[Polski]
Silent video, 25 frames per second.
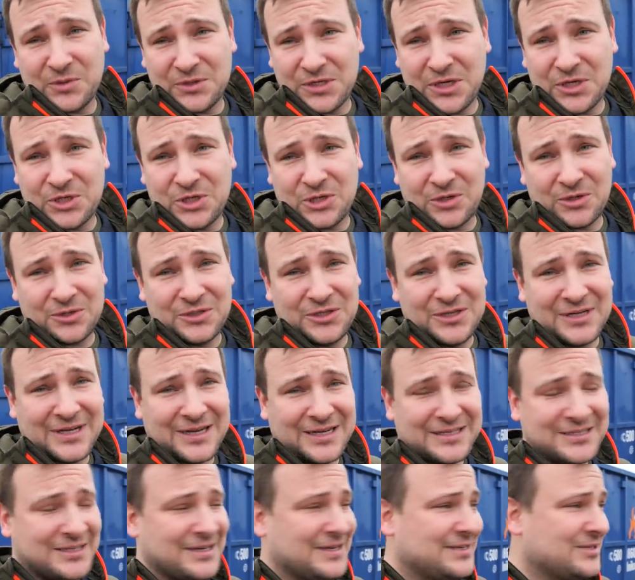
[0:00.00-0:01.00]
w późniejszych
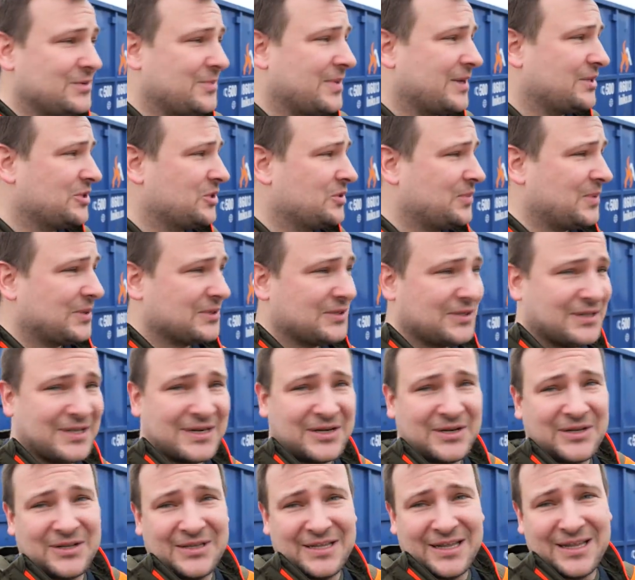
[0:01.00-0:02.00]
odcinkach chcieli zobaczyć po co
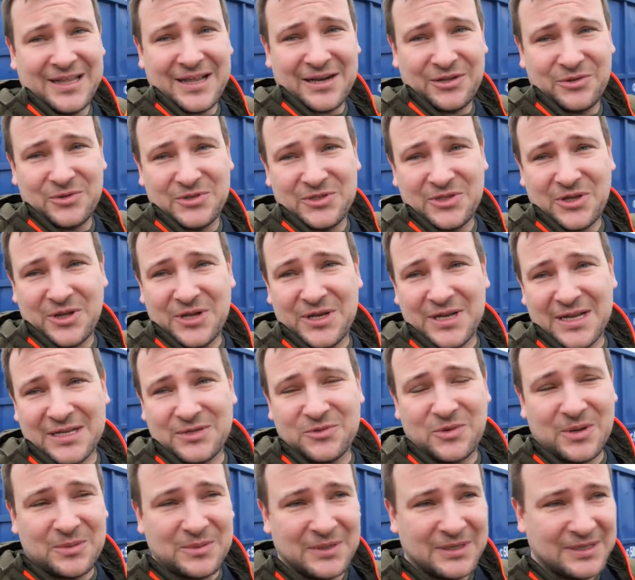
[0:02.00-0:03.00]
ten kontener tu stoi
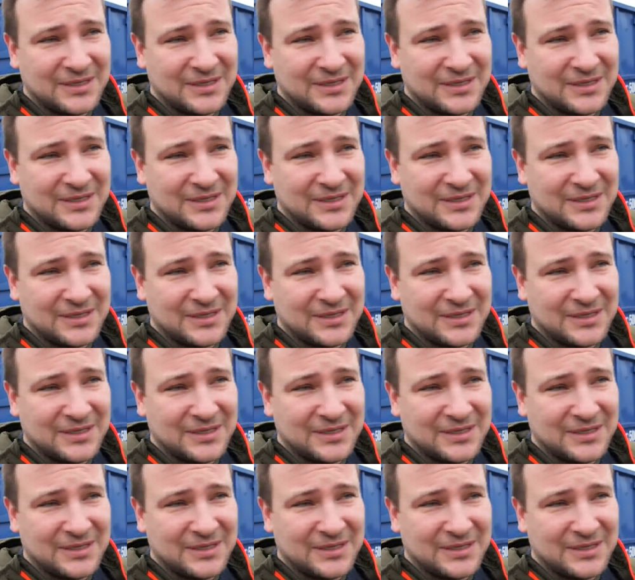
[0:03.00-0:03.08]
na złom,